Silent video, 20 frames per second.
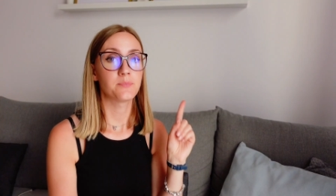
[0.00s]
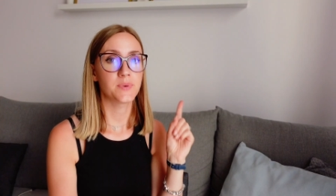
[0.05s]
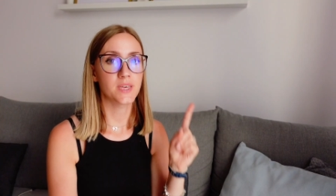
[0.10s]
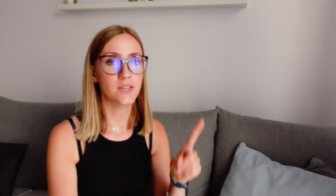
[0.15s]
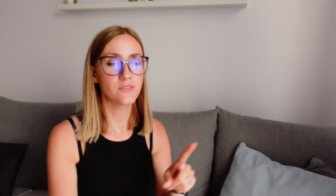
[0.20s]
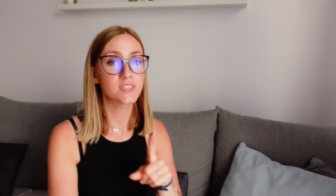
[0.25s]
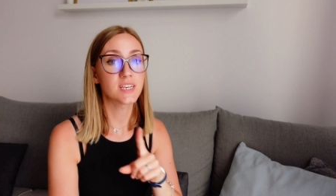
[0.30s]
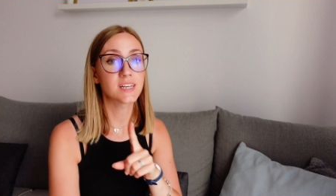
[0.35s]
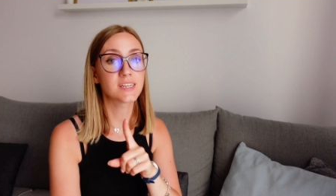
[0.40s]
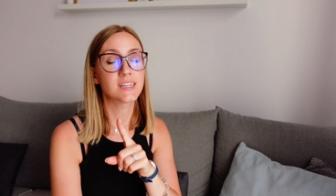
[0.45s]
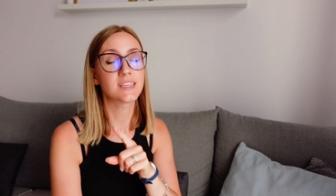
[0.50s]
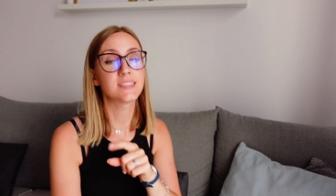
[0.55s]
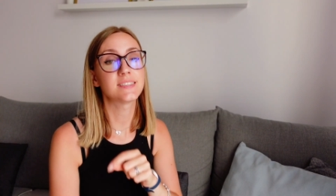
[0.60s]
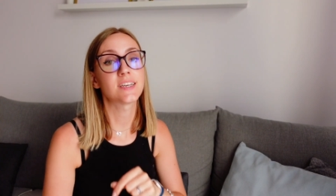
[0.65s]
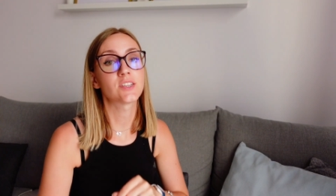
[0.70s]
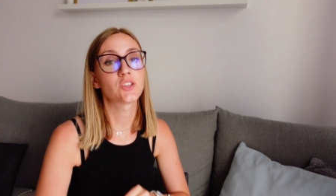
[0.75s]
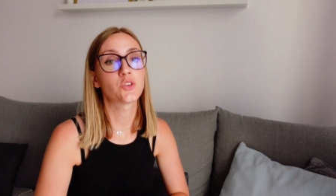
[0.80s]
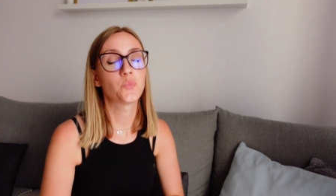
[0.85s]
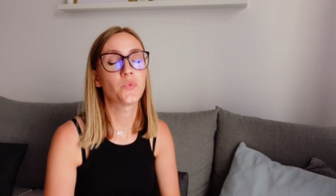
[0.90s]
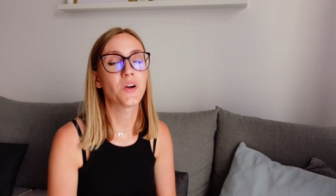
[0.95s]
Pierwsza
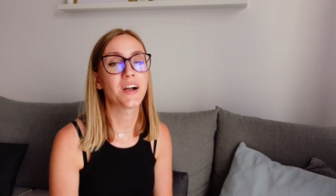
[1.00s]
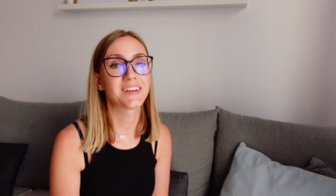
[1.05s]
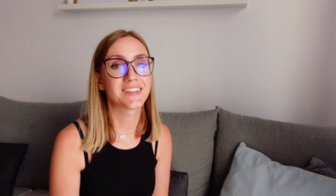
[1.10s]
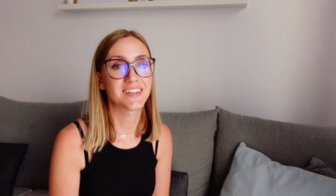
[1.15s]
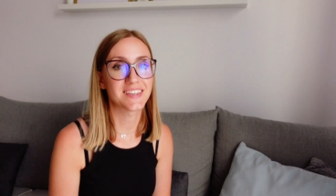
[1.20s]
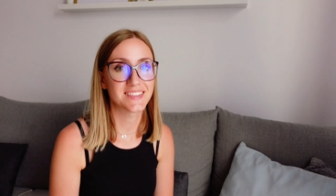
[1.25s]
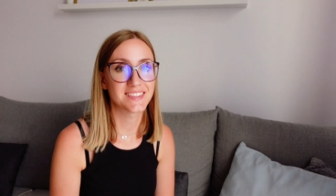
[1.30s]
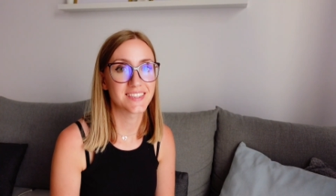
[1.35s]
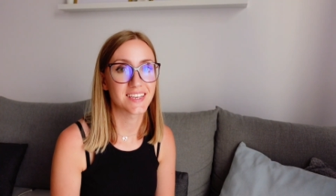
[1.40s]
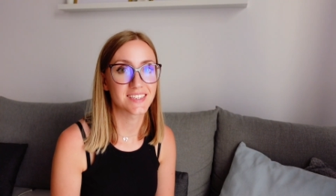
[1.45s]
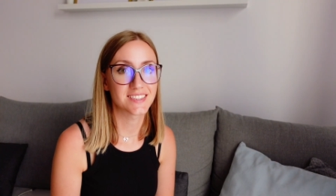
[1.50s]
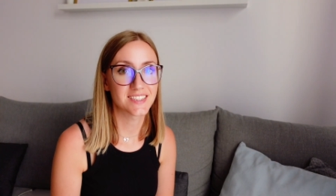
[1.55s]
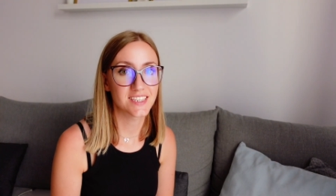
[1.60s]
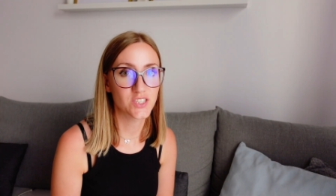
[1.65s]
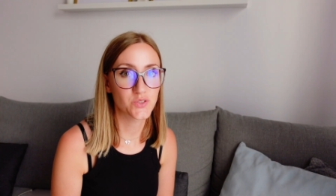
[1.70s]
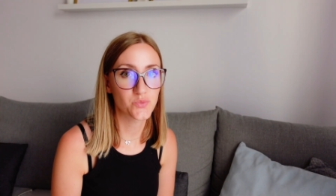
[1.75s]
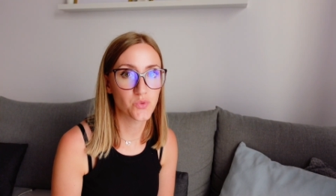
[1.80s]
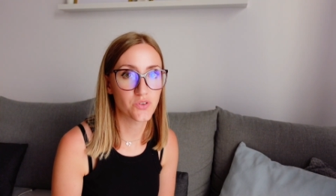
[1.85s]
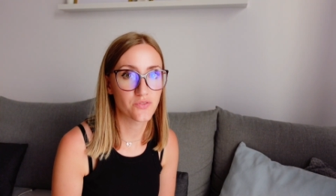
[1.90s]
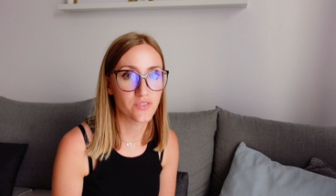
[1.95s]
granica to była granica
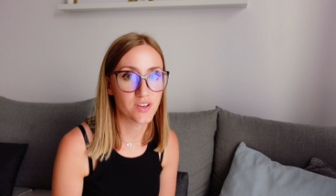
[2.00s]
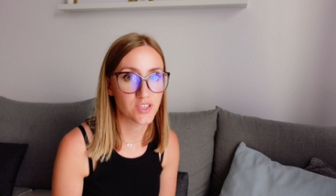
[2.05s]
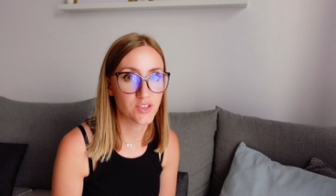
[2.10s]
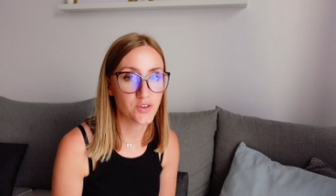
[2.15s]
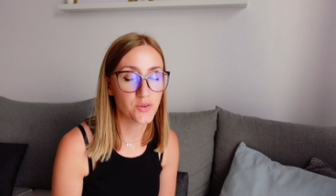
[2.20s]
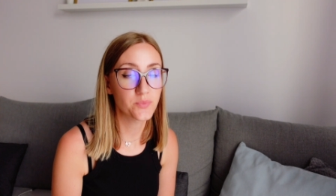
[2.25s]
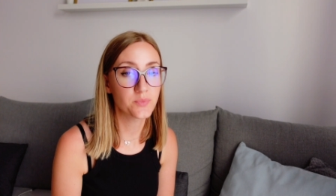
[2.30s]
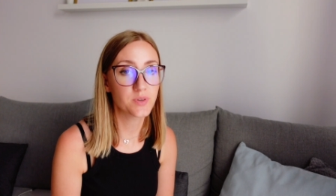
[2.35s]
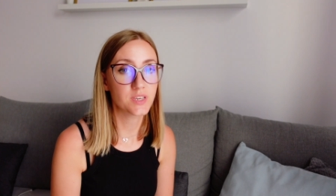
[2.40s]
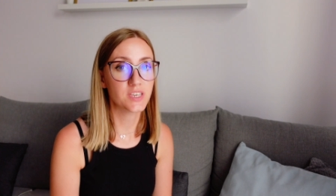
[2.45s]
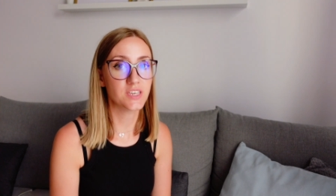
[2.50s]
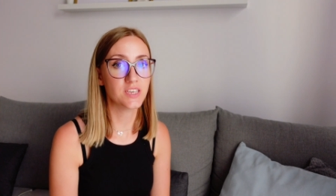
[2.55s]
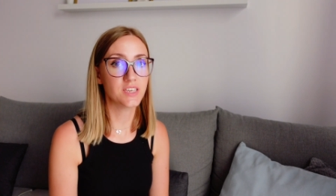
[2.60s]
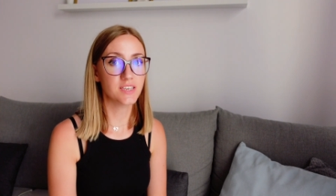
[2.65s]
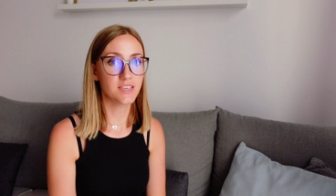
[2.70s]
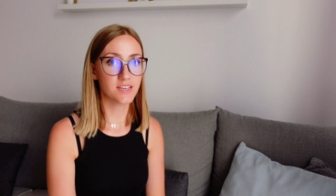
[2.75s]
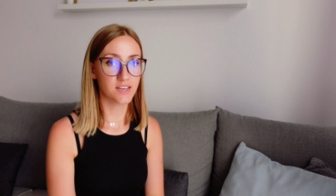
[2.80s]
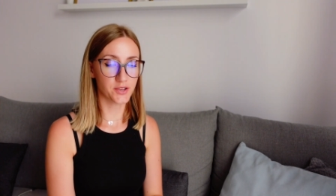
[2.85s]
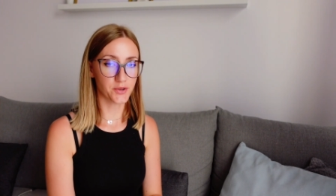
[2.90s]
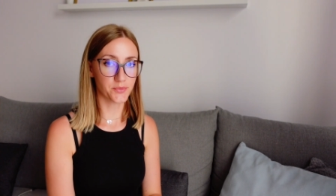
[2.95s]
ze Słowenią
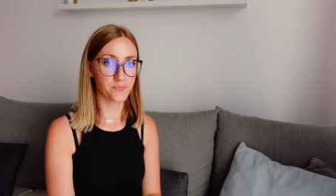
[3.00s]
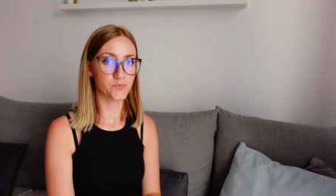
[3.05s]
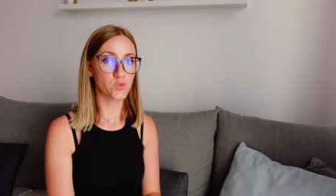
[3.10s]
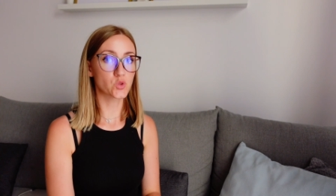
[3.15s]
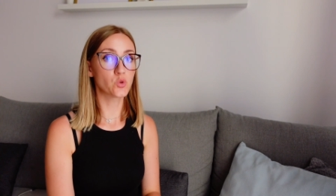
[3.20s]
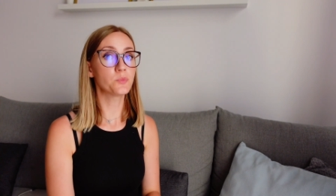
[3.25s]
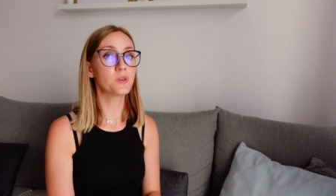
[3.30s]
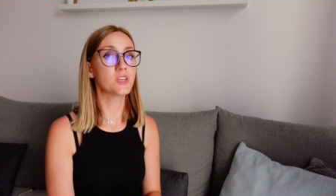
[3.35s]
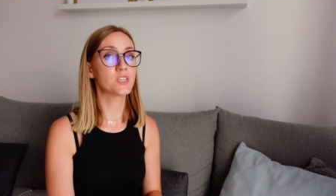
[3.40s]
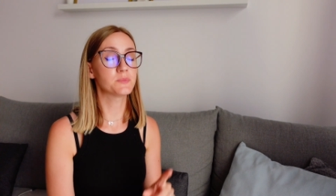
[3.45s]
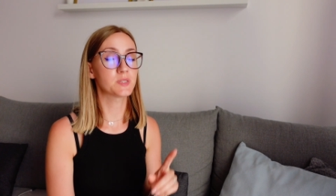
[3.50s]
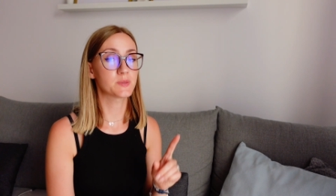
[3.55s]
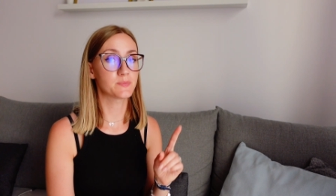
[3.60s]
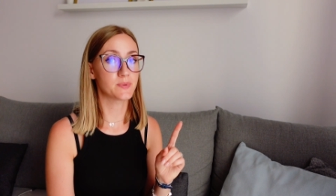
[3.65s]
i y, tu mieliśmy